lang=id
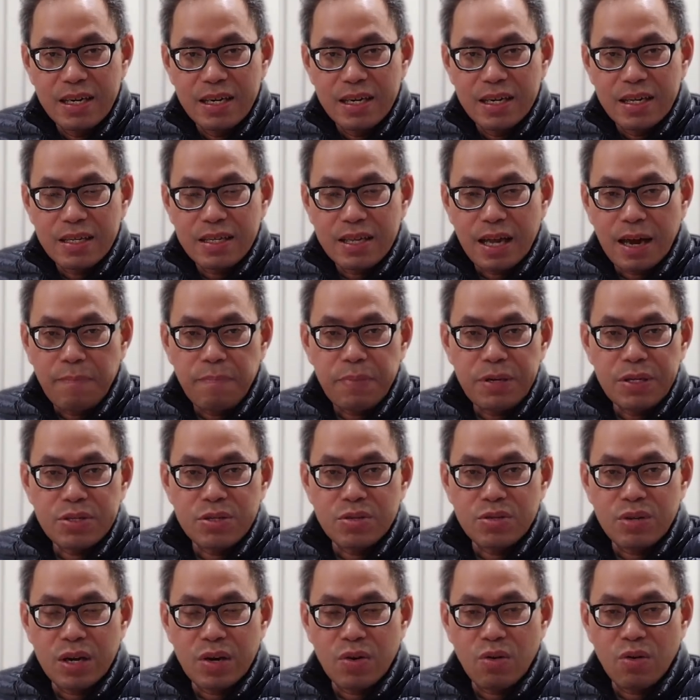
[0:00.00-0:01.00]
Tapi
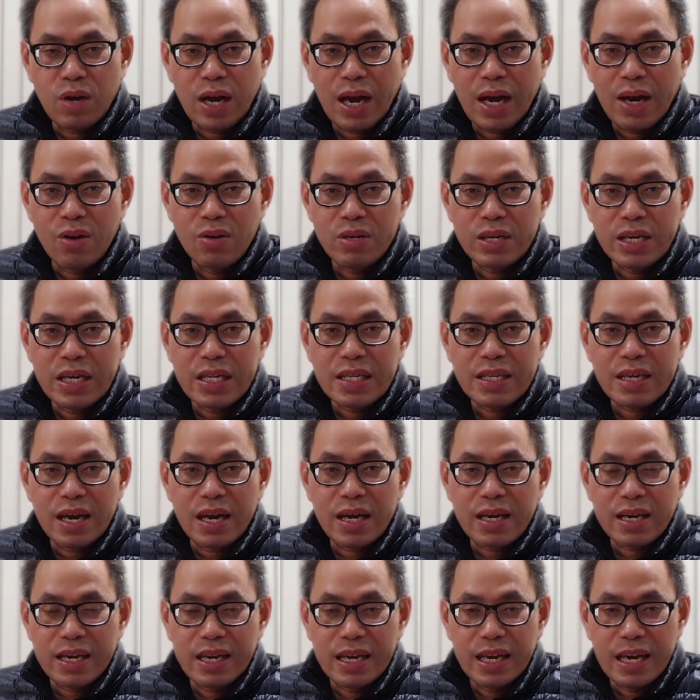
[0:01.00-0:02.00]
saudaraku, kalau
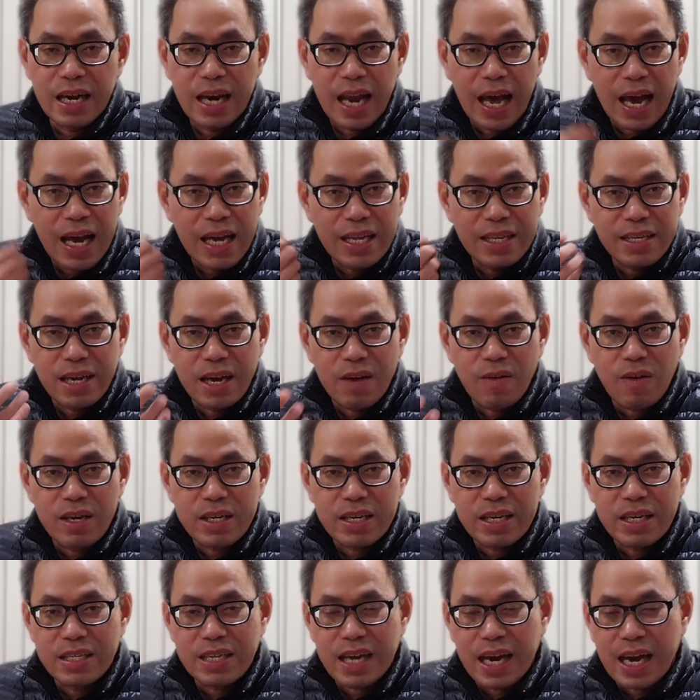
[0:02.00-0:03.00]
kita kehilangan nyawa
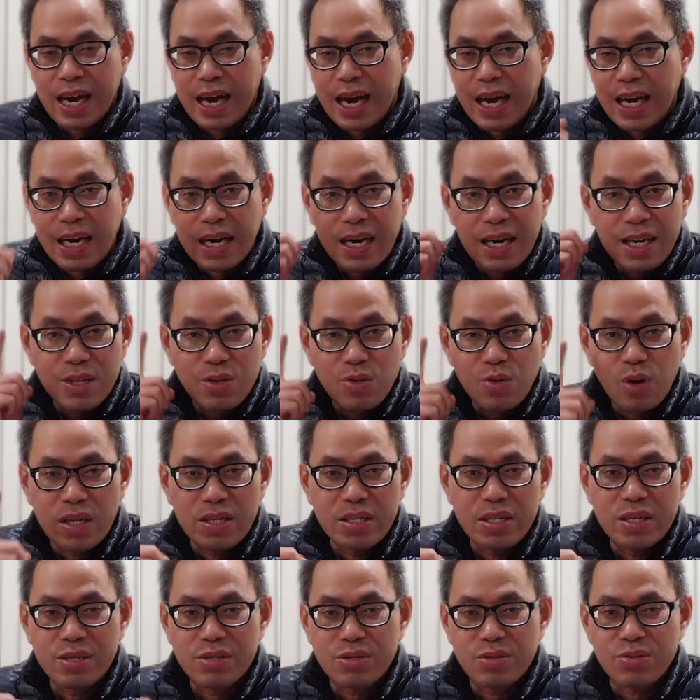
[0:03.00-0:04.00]
kita karena Tuhan
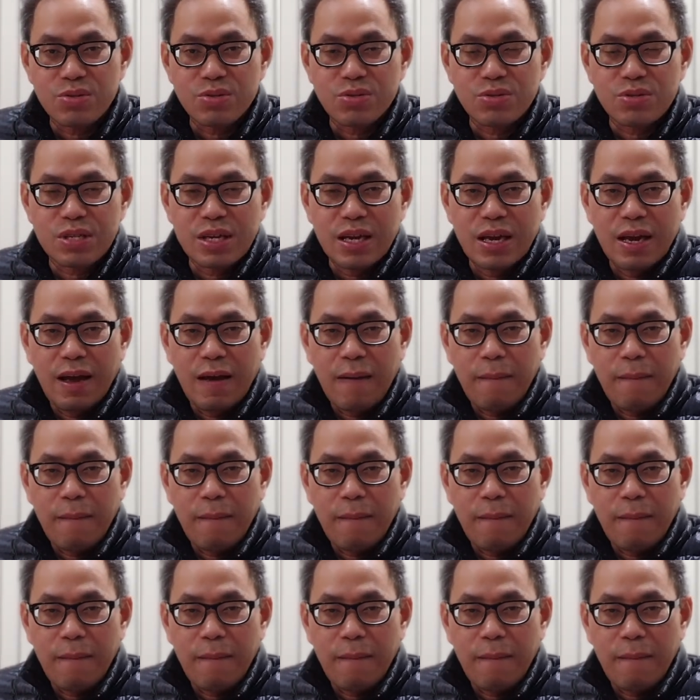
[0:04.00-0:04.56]
Yesus,